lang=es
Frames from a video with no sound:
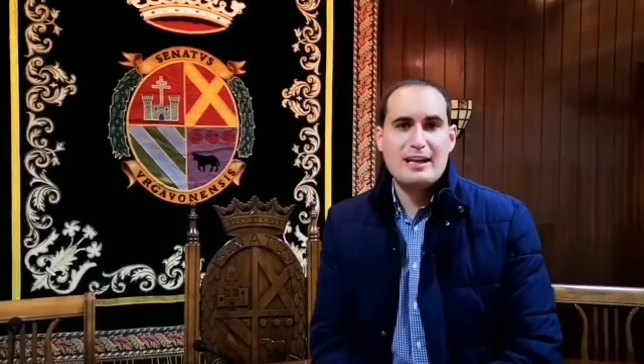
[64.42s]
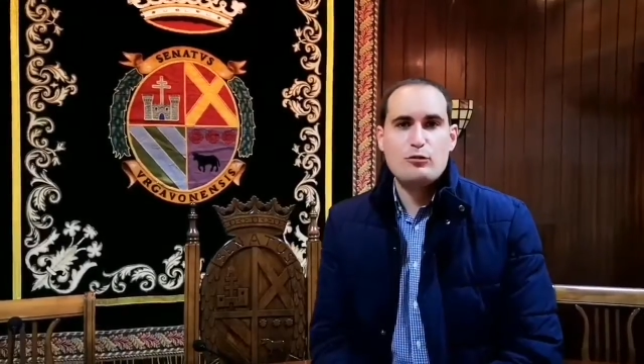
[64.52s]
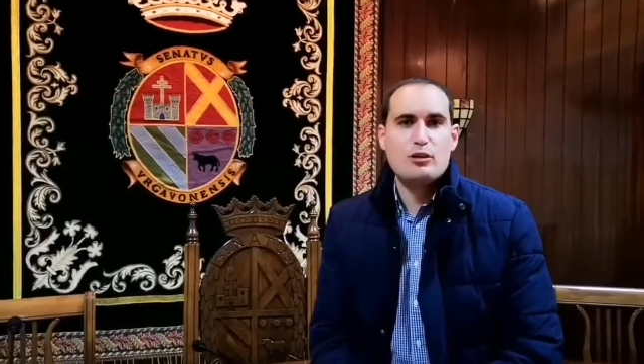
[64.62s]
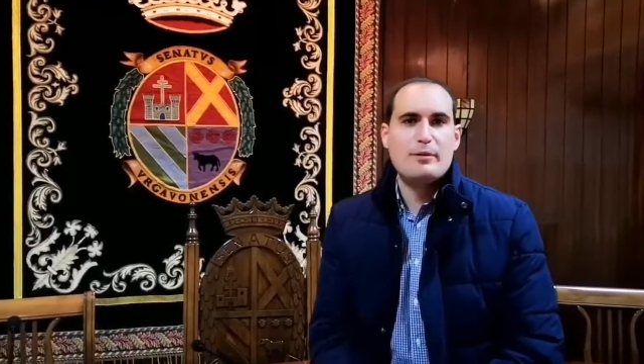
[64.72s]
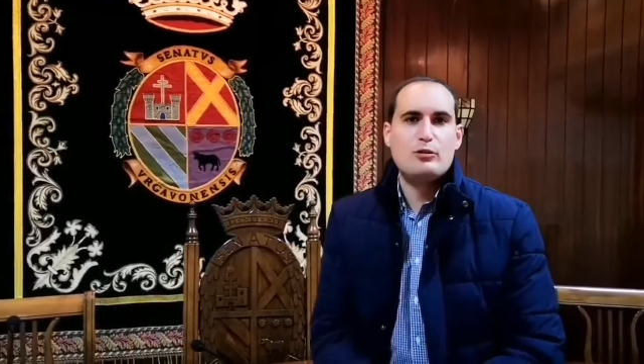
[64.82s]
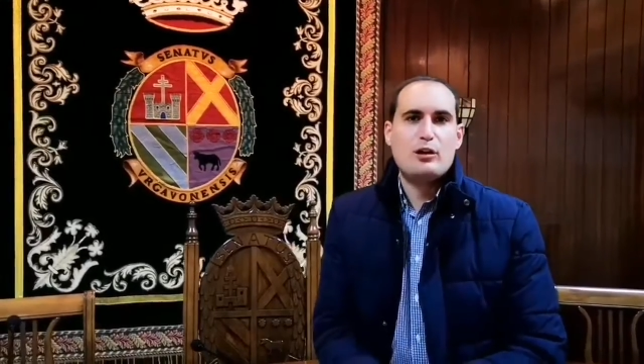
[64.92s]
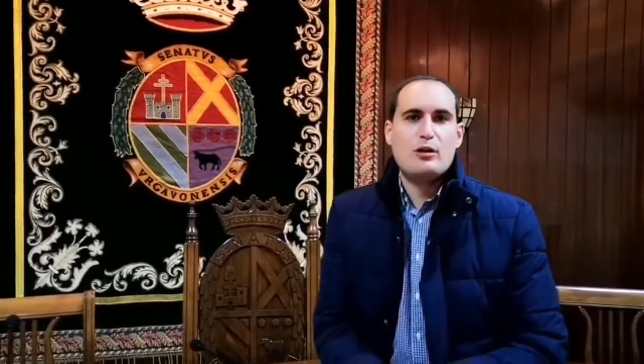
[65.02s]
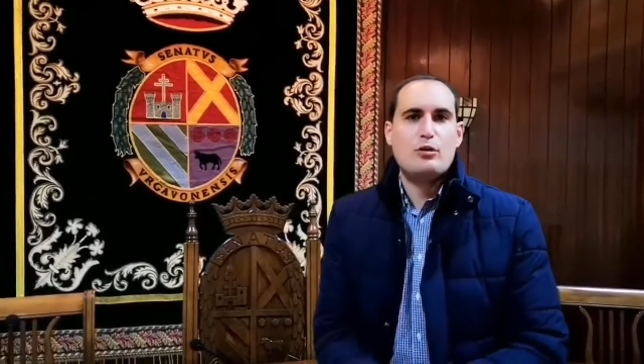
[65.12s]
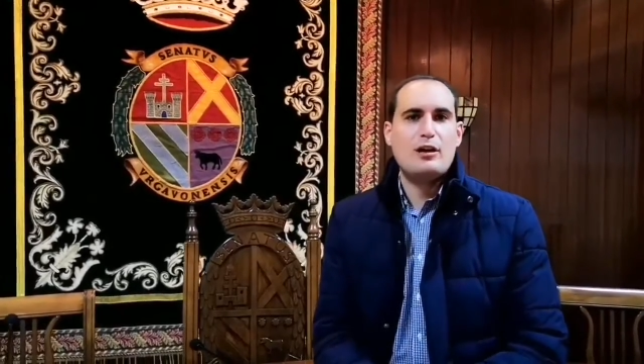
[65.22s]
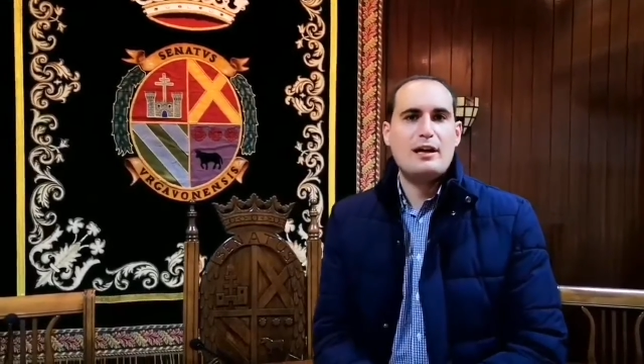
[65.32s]
entre el Ayuntamiento de
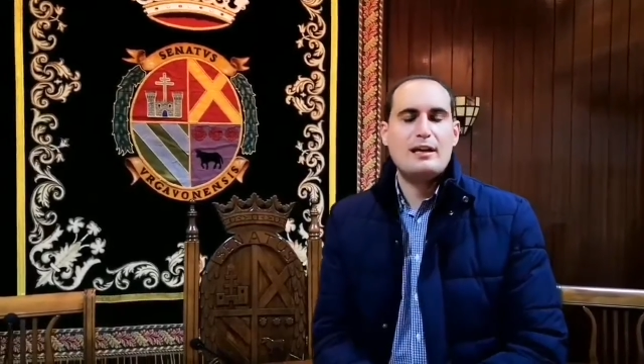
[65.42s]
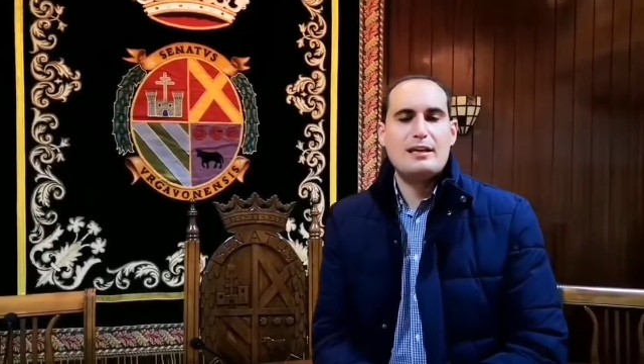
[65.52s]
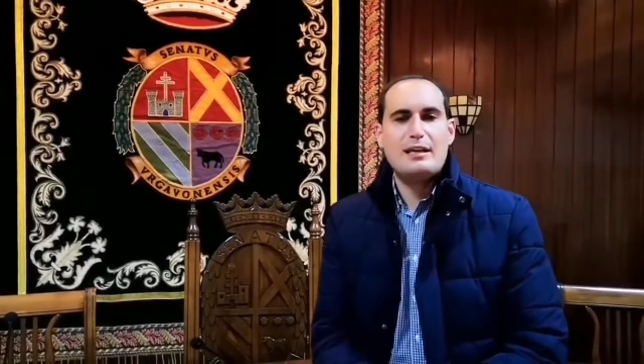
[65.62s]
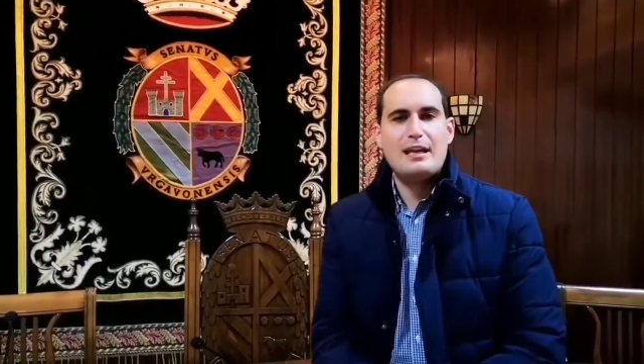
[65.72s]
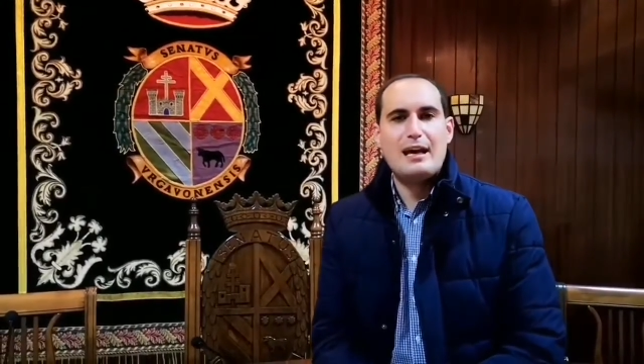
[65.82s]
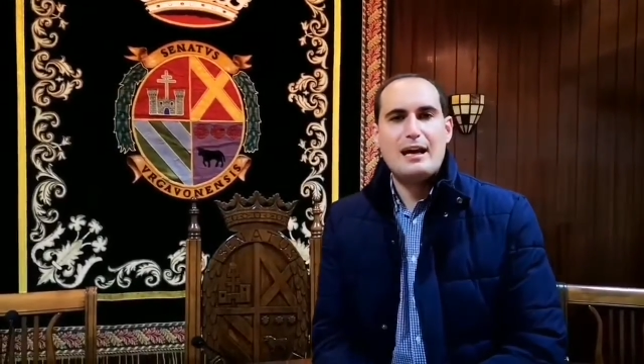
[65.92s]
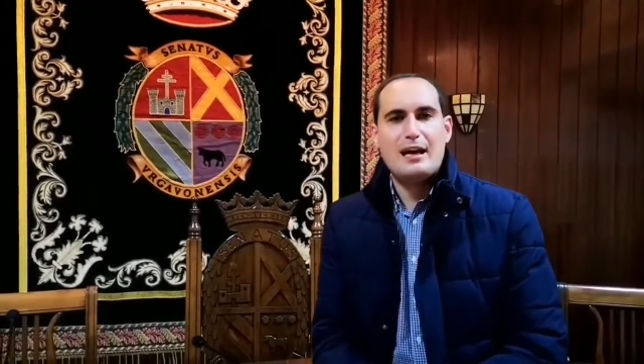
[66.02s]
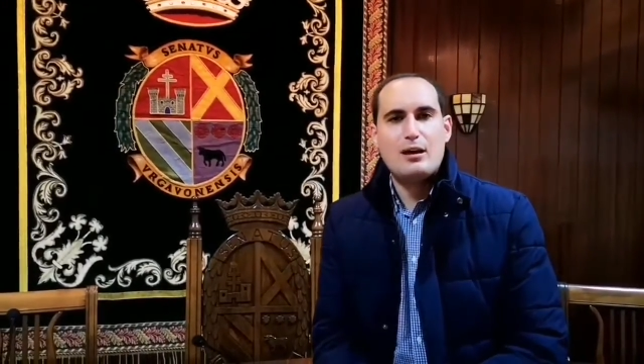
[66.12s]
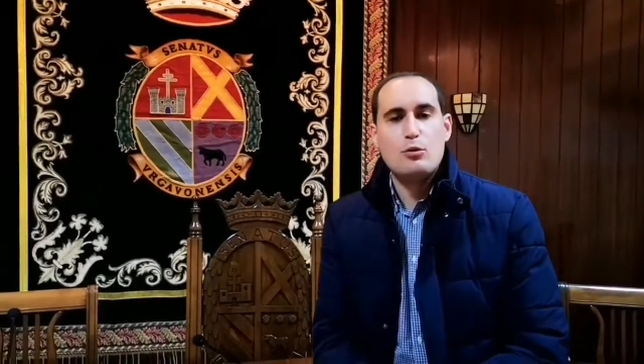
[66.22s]
Arjona y la